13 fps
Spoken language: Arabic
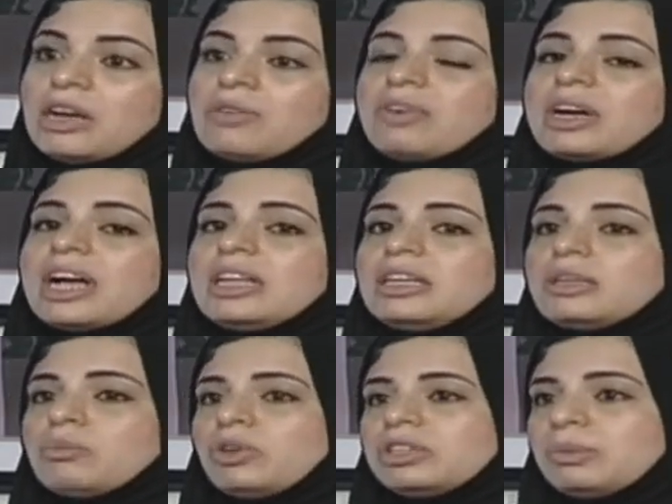م.
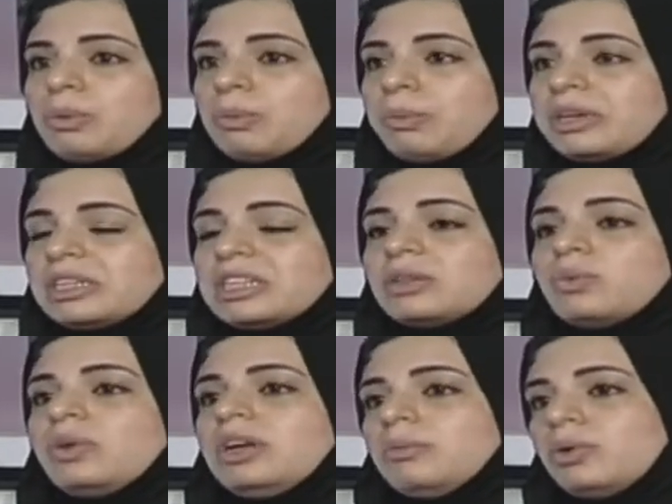فكانت معظم
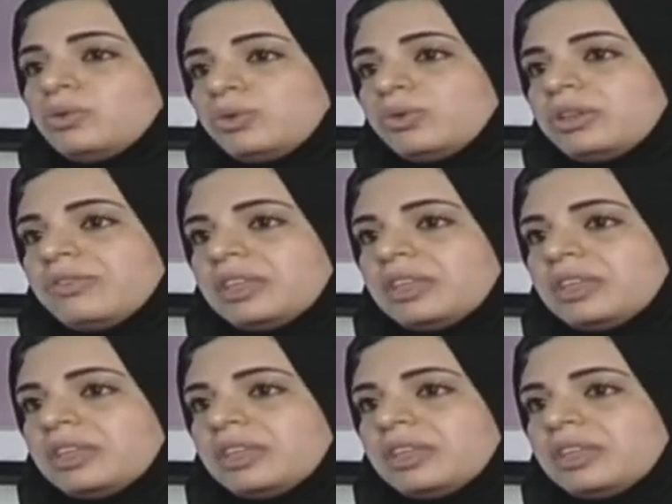الممارسات واللي موجوده